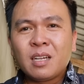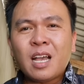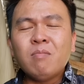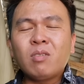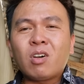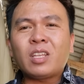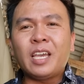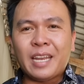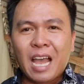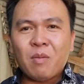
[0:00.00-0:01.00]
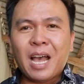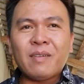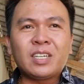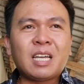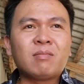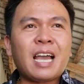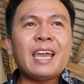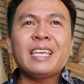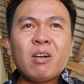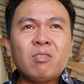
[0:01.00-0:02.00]
không có thể nào mà hai vợ chồng
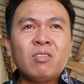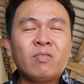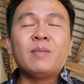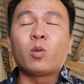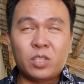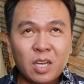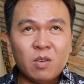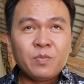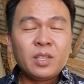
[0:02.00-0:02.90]
cãi nhau vì một triệu